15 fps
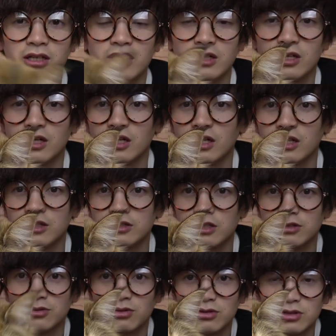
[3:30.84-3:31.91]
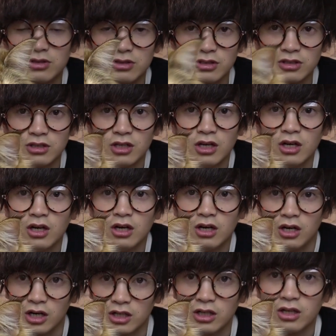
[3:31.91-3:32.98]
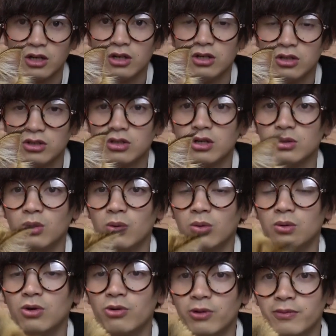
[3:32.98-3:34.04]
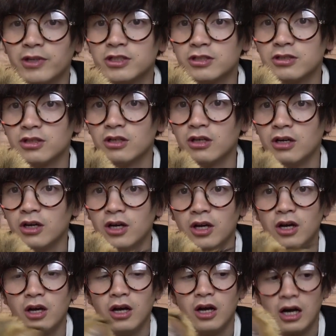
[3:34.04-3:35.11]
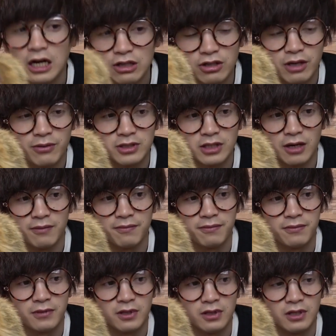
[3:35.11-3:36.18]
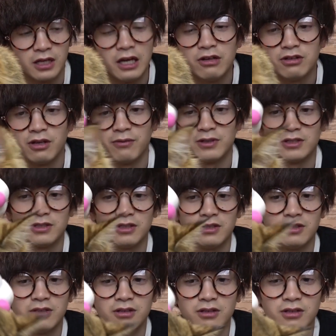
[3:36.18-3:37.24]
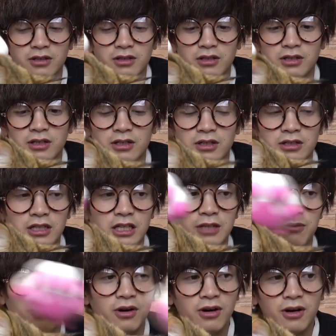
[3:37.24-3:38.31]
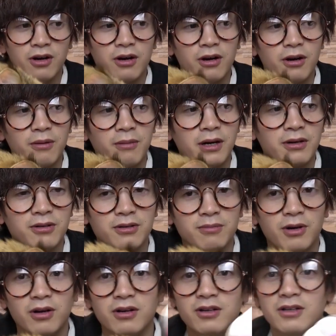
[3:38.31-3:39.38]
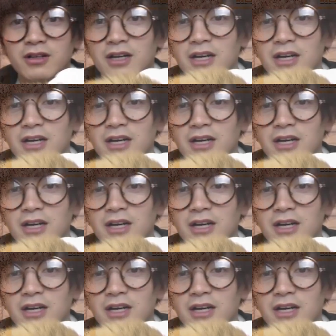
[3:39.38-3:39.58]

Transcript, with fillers: なかなかあげれないんですけど、少しずつあげていきたいと思います。ありがとうございました。ありがとうございました。チャチもマロンくんも。